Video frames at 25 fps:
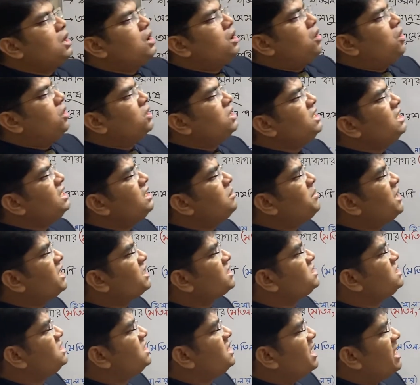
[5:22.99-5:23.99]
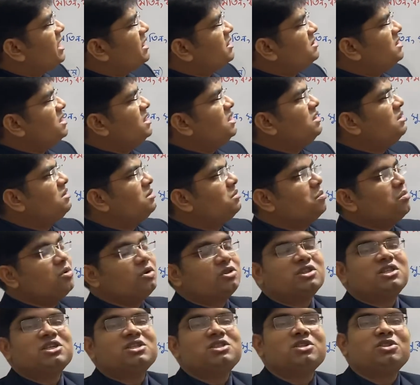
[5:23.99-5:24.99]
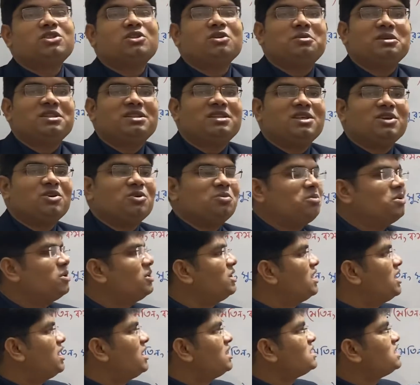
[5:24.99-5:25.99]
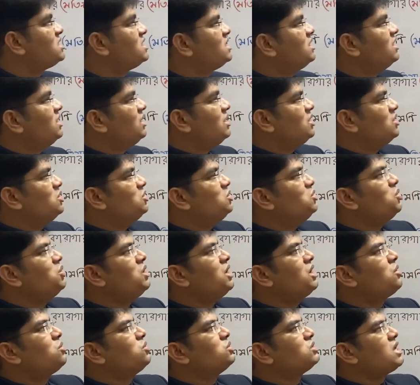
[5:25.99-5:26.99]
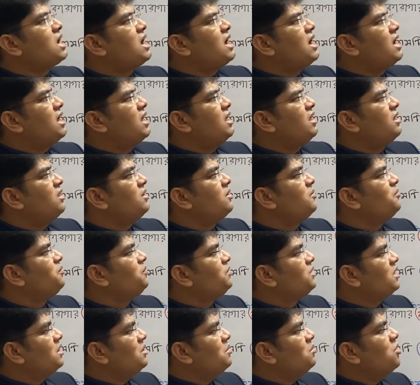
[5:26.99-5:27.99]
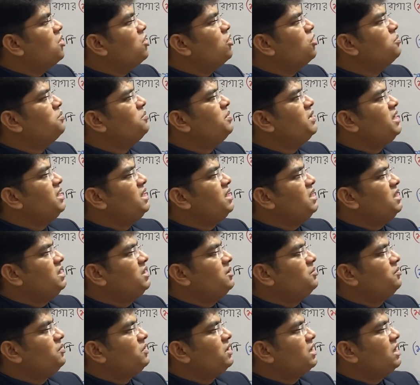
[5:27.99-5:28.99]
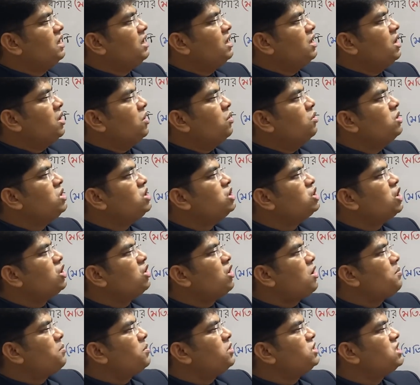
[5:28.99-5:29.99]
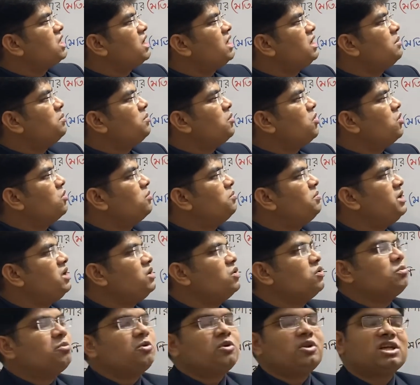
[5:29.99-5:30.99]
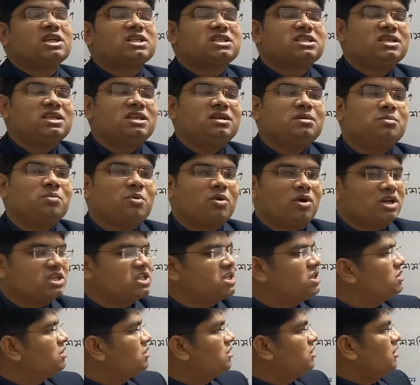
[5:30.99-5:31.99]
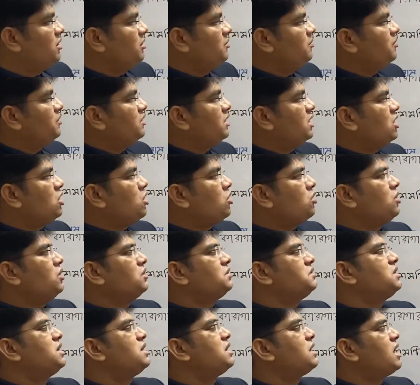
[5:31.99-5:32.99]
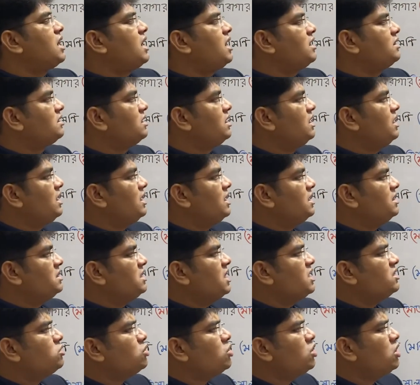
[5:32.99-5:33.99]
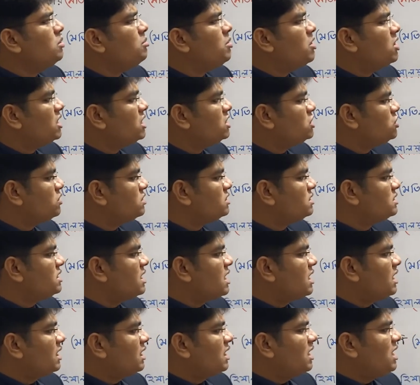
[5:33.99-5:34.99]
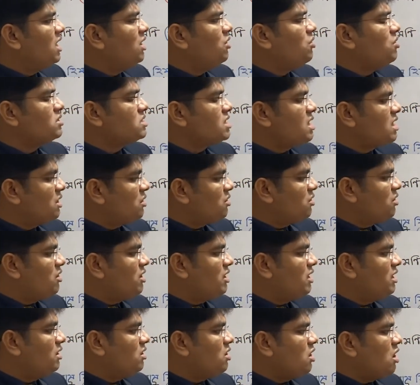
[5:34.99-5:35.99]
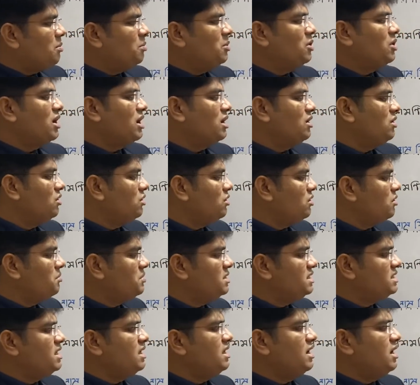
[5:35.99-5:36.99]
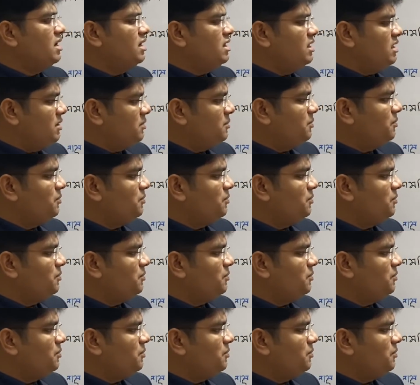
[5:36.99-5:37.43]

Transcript: অনিল বাগচির একদিন মুক্তিযুদ্ধ ভিত্তিক উপন্যাস দূরে কোথায় বহুব্রীহি উনিশশো সালে বহুব্রীহি উপন্যাসটি প্রকাশিত হয় নক্ষত্রের রাত তেঁতুল বনে জ্যোৎস্না কে কথা কয় অপরাহ্ন মিসির আলী